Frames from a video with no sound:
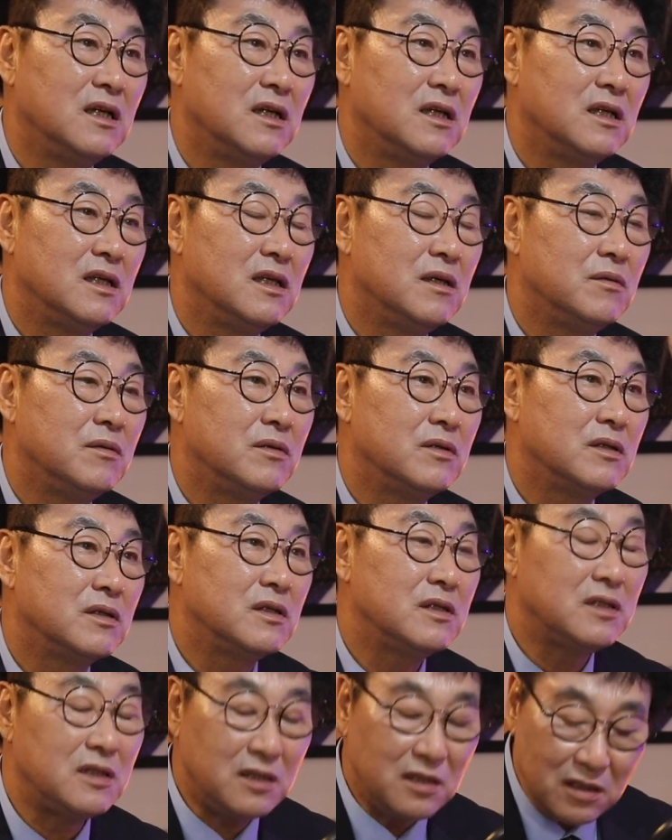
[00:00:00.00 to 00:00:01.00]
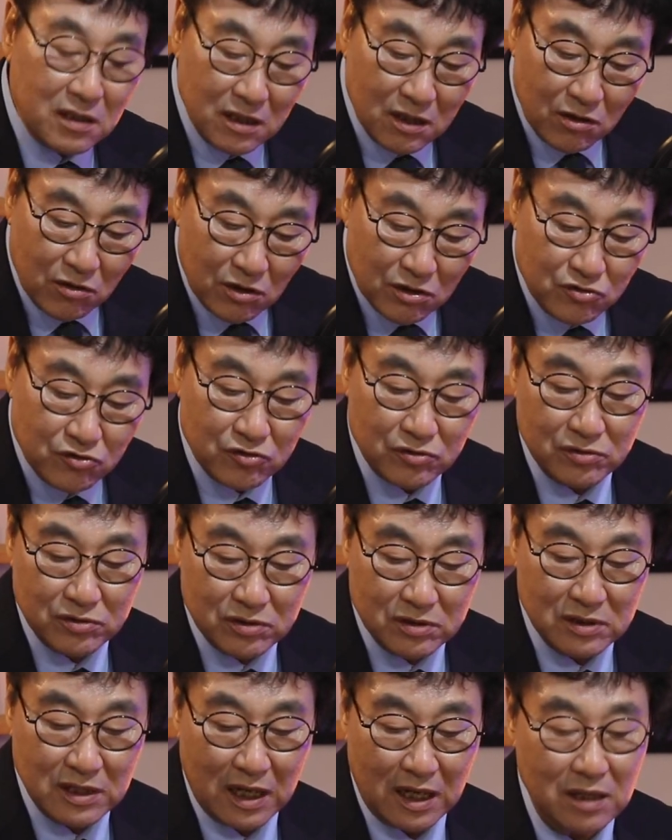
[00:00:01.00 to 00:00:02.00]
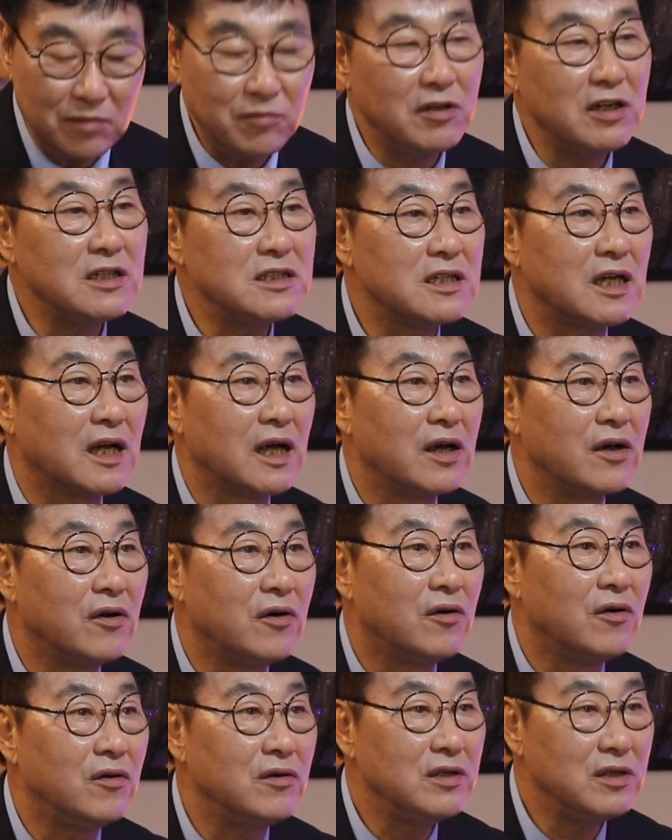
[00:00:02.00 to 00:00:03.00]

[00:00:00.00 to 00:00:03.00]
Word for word: 키워주신 키워준 할머니잖아요.